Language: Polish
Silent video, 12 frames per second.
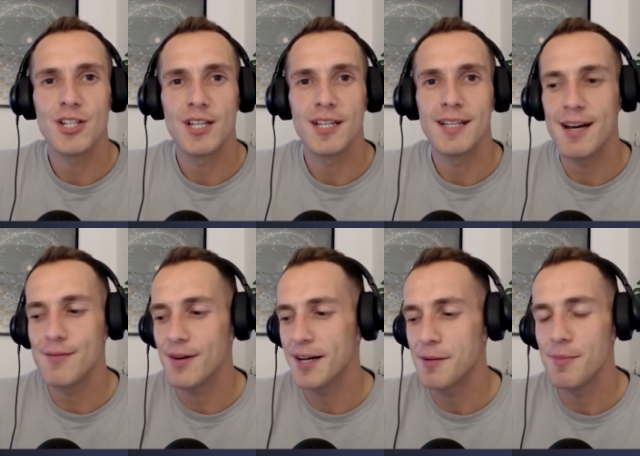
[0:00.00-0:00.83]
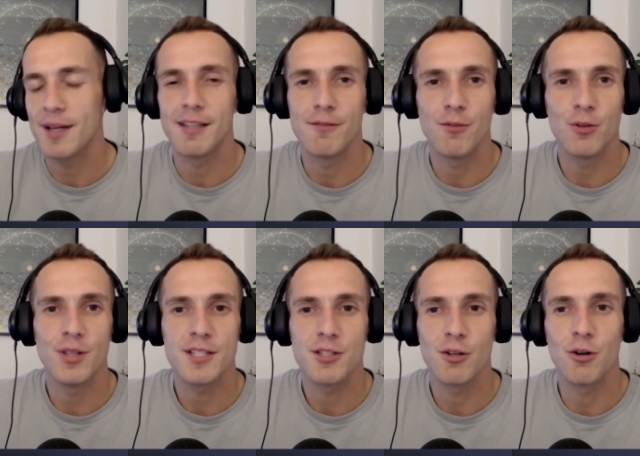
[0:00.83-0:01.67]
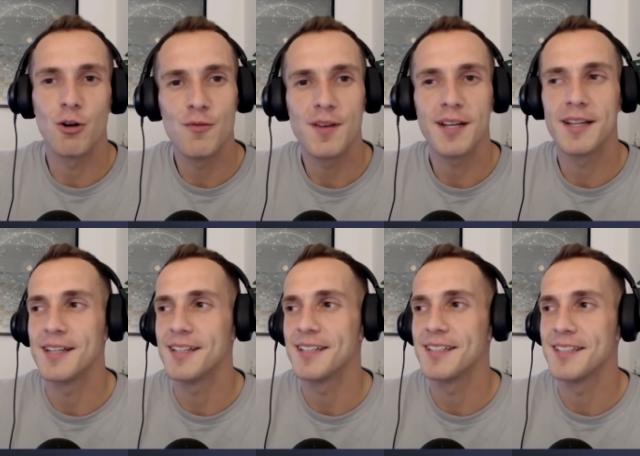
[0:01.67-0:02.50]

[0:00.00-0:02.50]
E, kawa, herbata, woda, cokolwiek e,